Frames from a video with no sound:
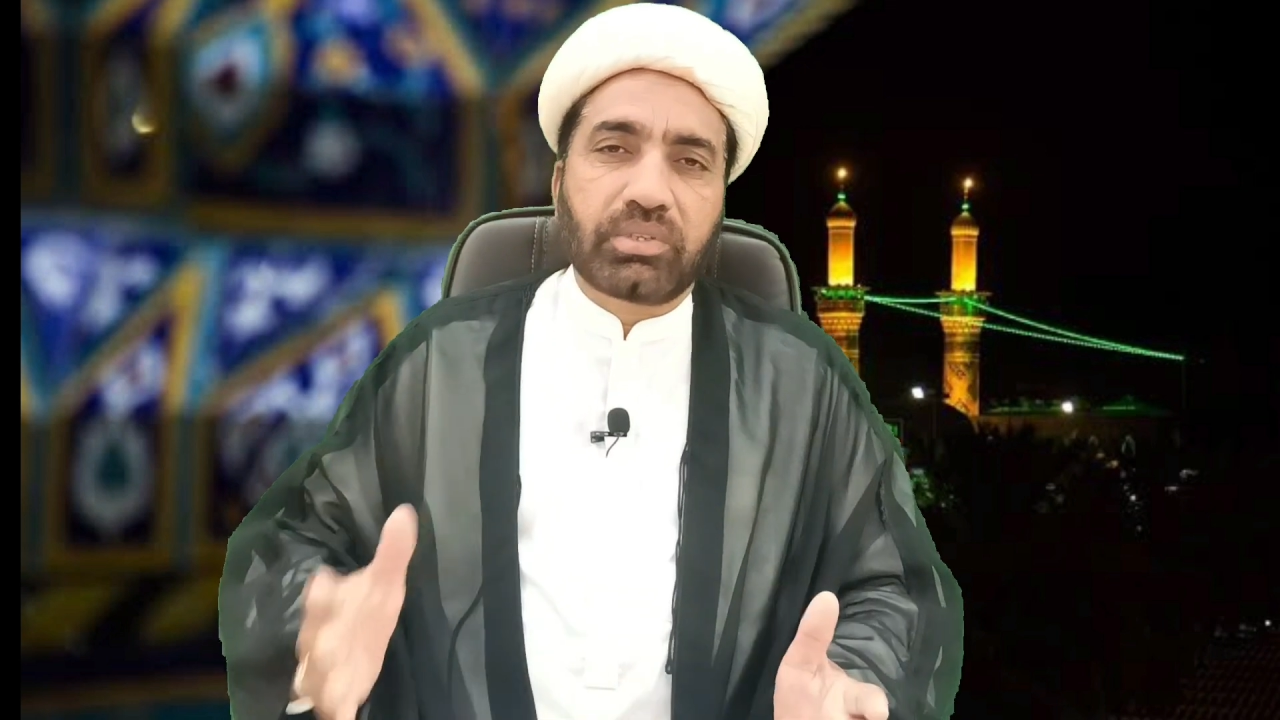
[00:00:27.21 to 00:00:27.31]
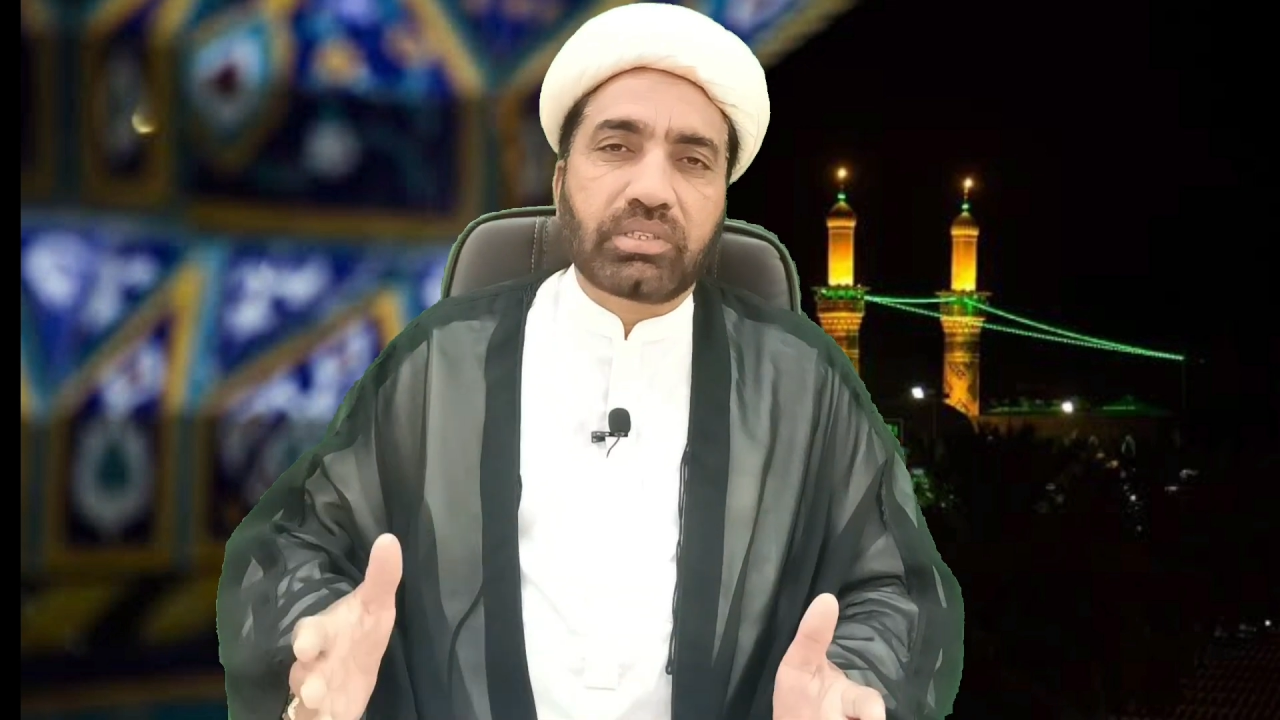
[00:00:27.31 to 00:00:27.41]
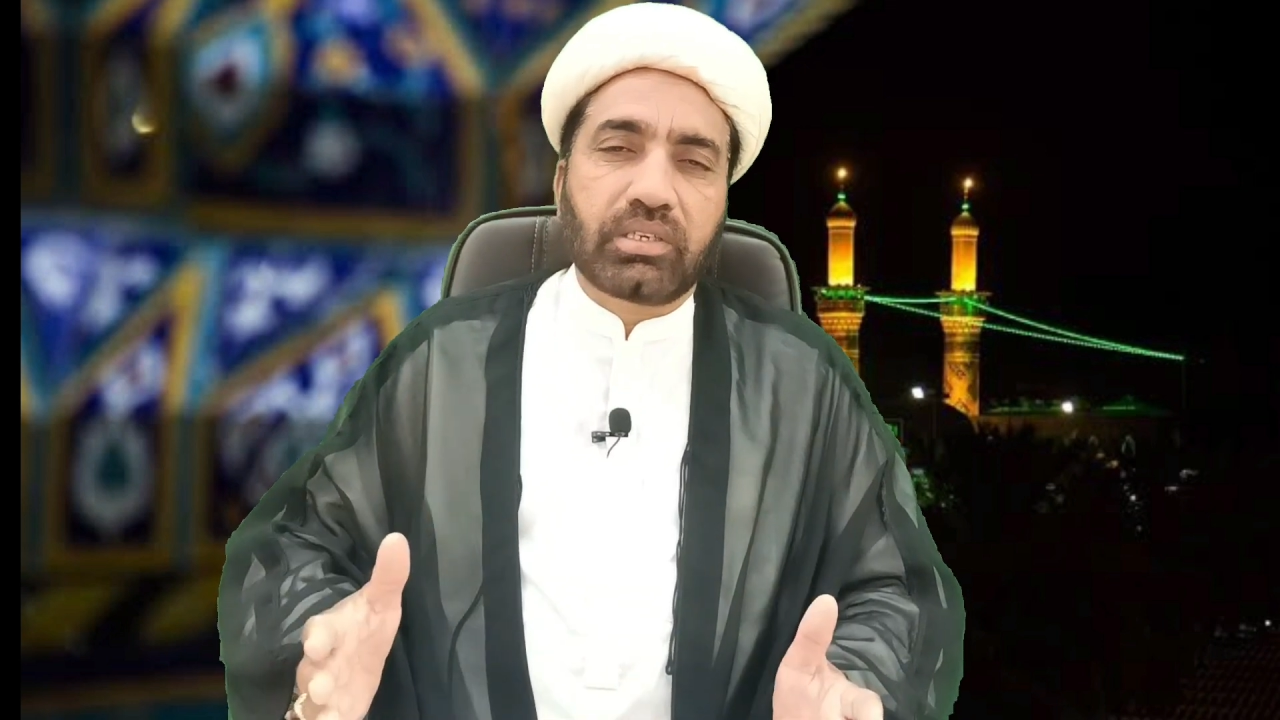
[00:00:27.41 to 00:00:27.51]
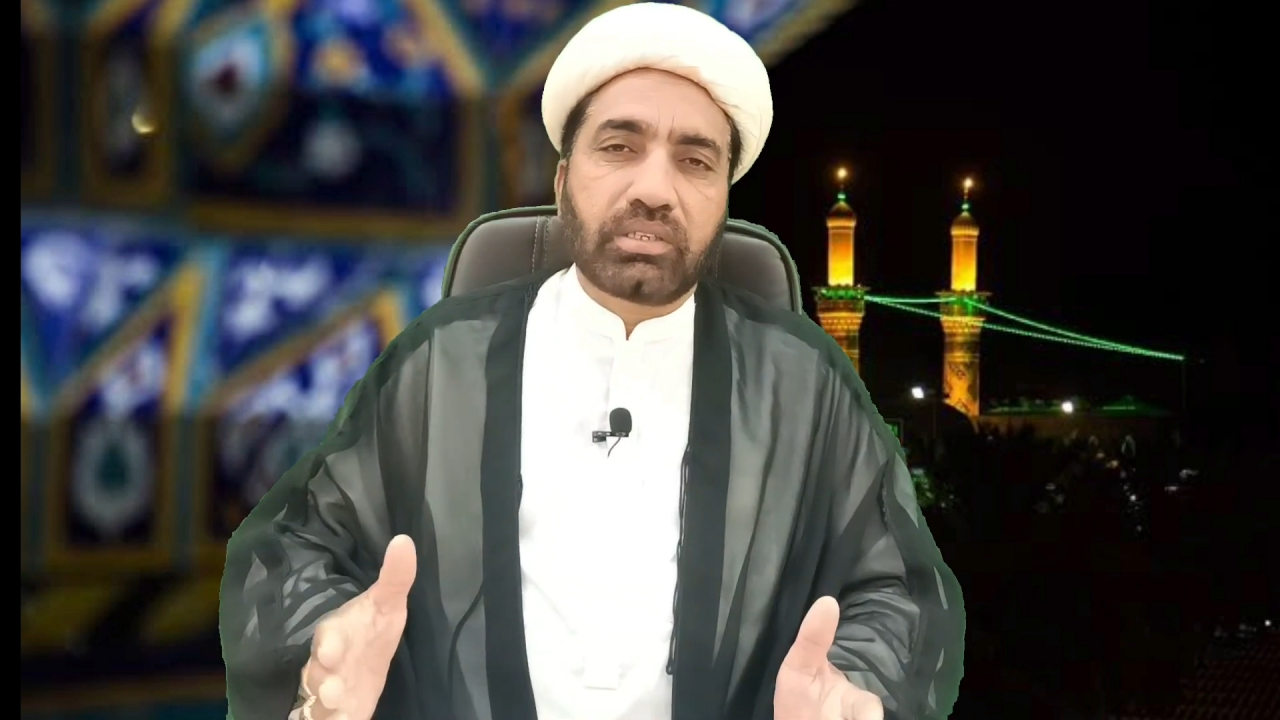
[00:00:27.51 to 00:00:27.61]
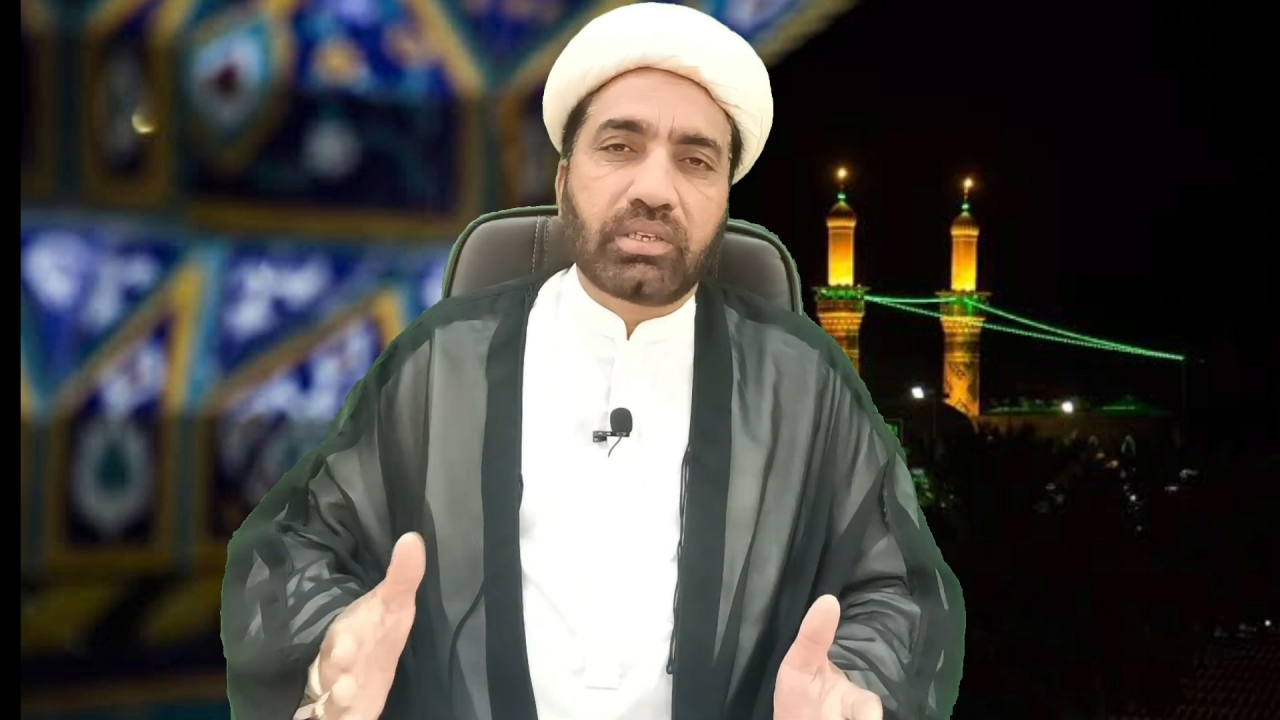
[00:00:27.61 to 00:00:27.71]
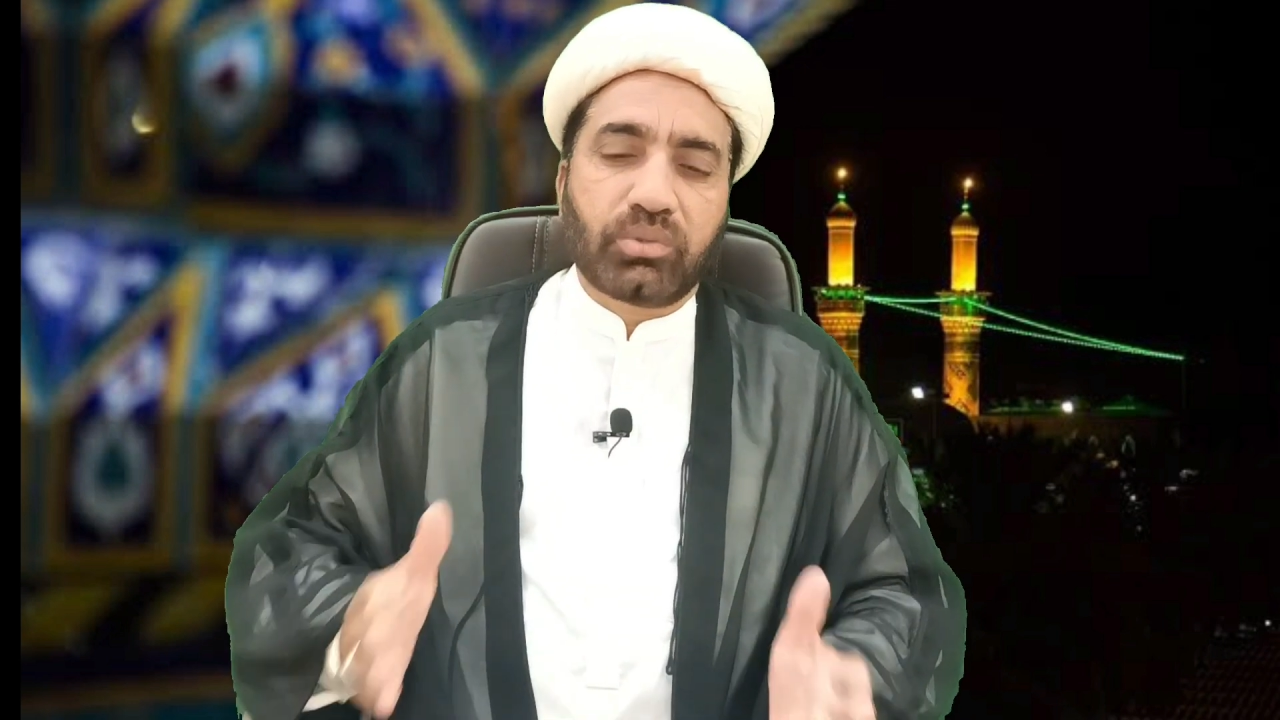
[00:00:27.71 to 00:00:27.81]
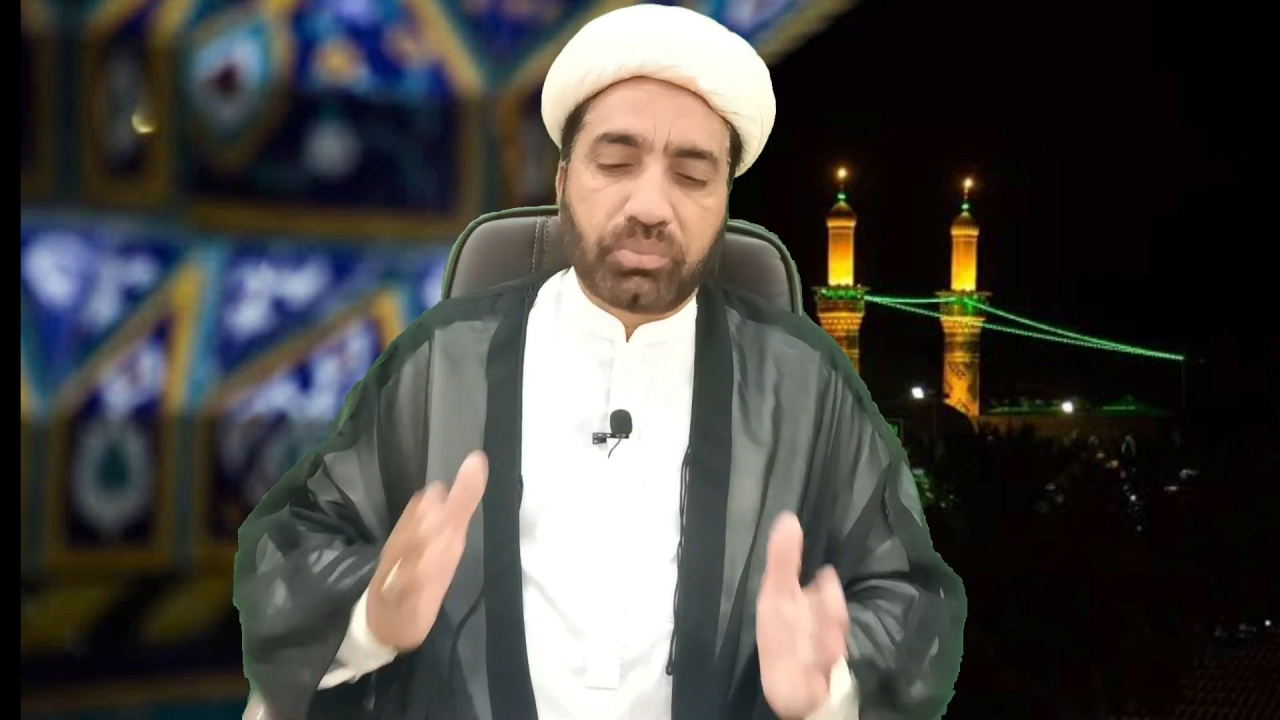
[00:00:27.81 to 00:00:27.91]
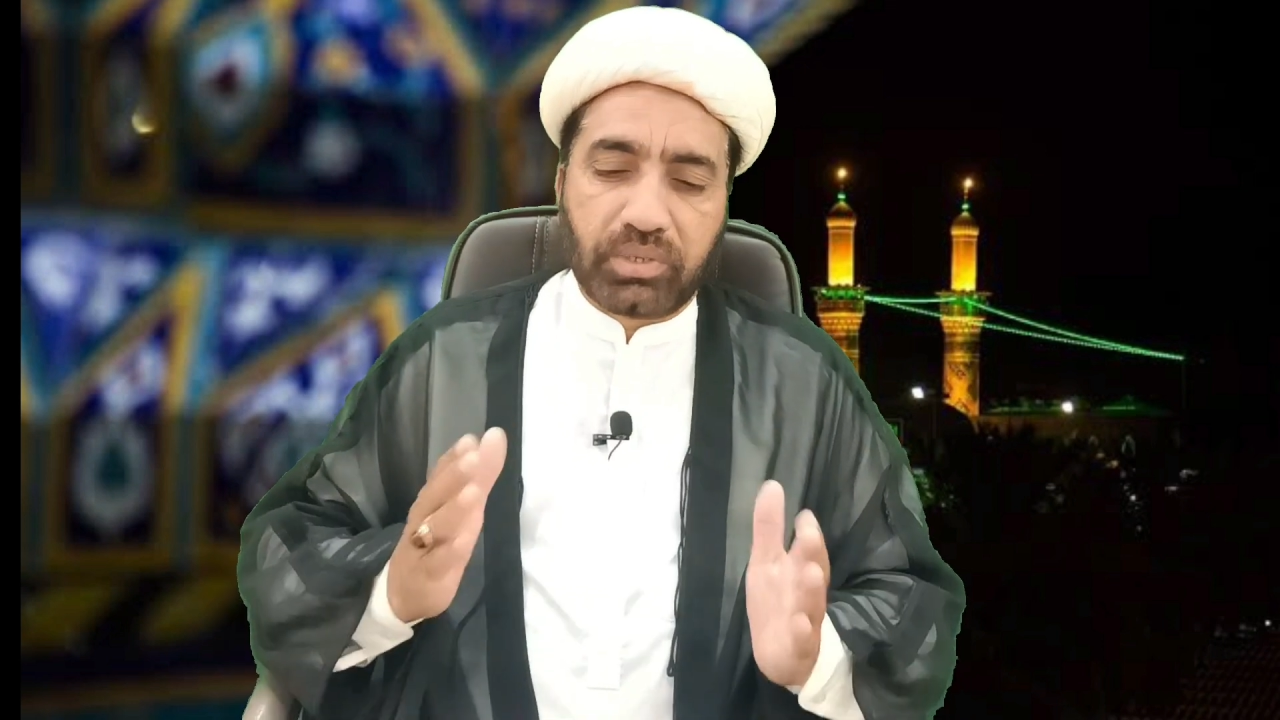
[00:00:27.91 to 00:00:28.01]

में चले जाएँ